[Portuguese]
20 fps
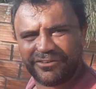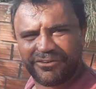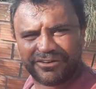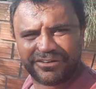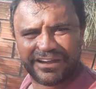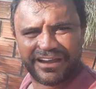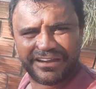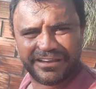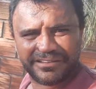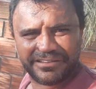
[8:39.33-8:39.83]

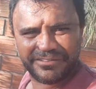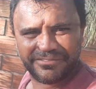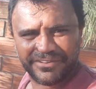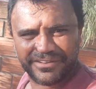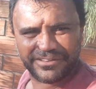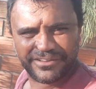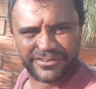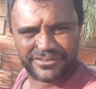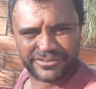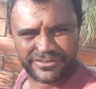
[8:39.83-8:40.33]
gostaram desse
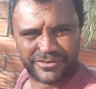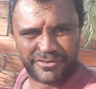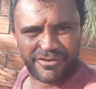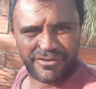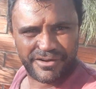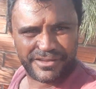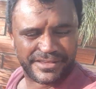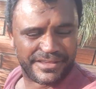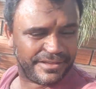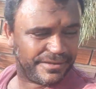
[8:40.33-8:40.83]
vídeo, deixe seu
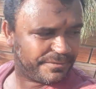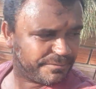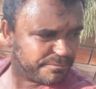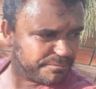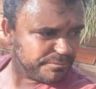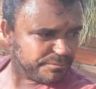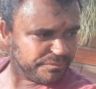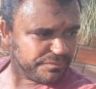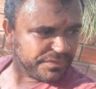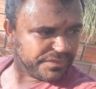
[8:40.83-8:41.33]
joinha.
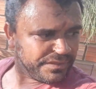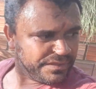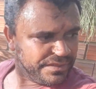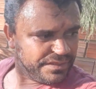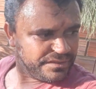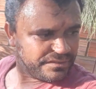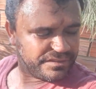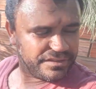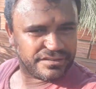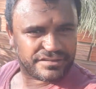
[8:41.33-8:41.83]

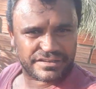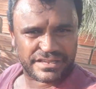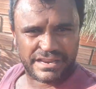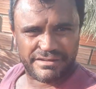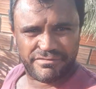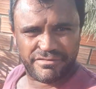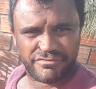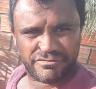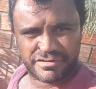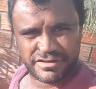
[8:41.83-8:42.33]
Se
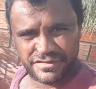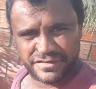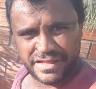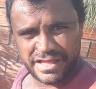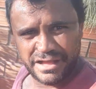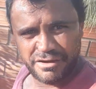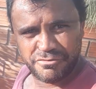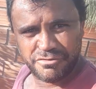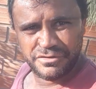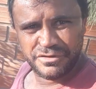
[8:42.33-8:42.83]
inscreva no
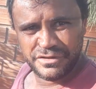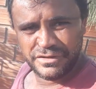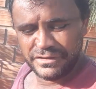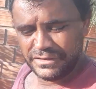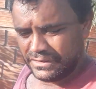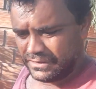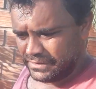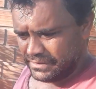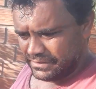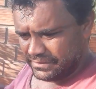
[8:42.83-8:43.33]
canal.
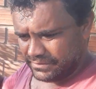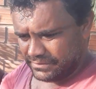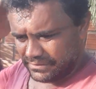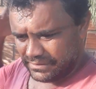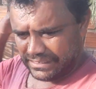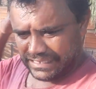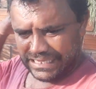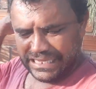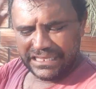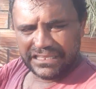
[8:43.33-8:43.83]

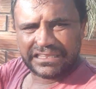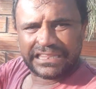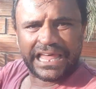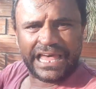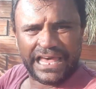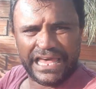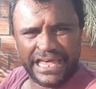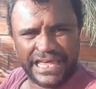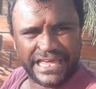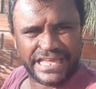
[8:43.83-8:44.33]
E
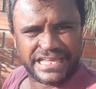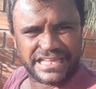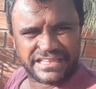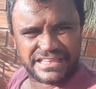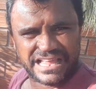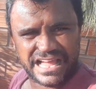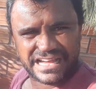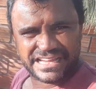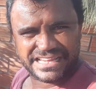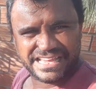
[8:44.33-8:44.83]
até
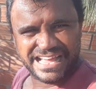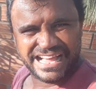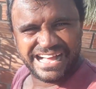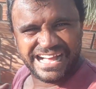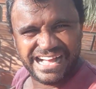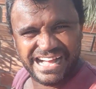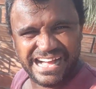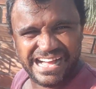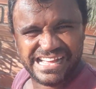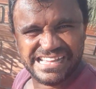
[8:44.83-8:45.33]
daqui
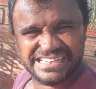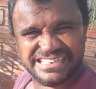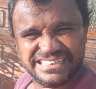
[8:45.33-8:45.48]
a